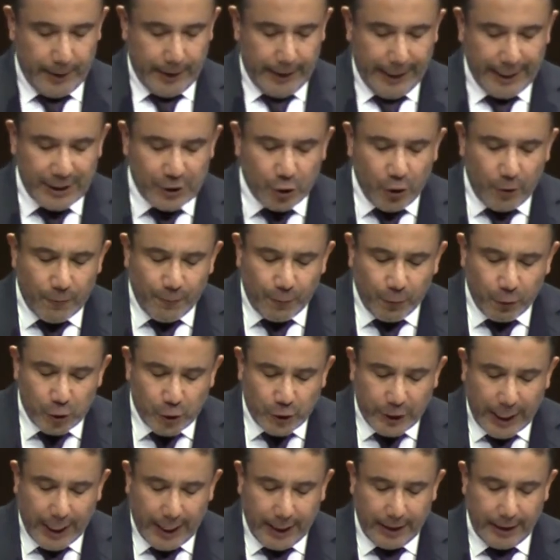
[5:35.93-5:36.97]
Es
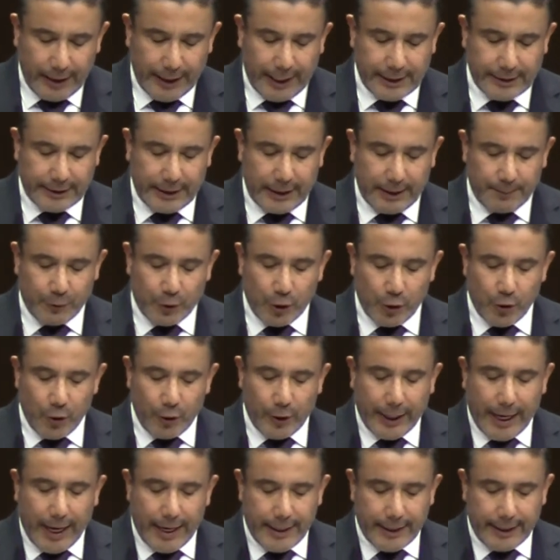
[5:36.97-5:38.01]
confusa la descripción
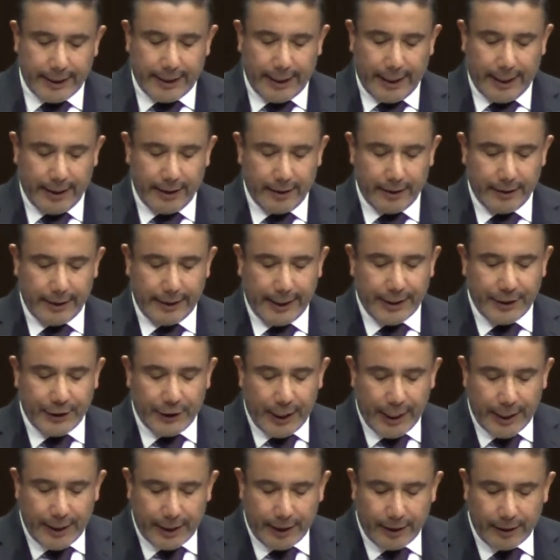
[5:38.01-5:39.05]
orgánica que
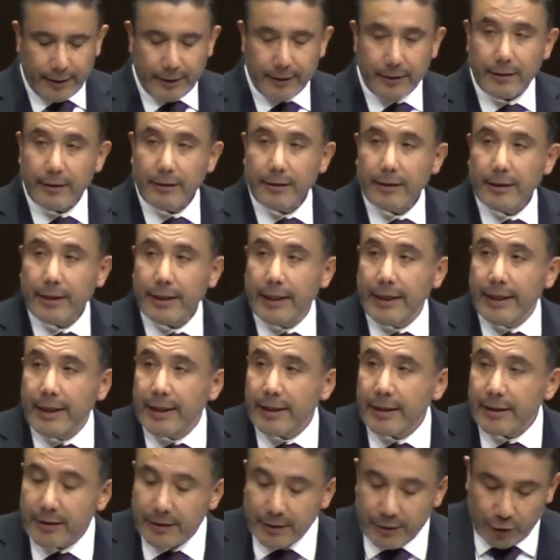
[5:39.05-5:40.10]
tiene
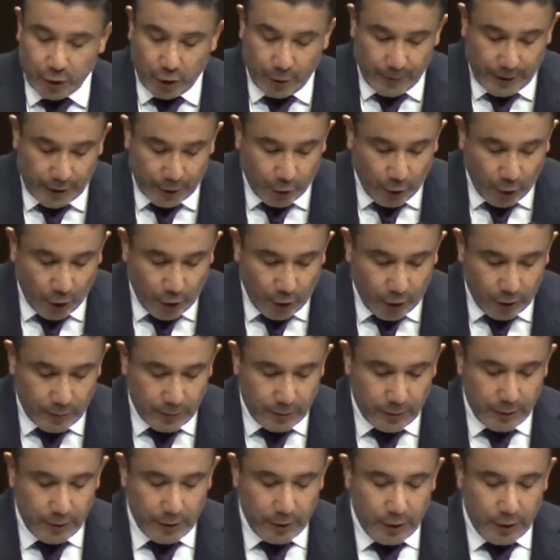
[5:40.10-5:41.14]
y, sobre todo,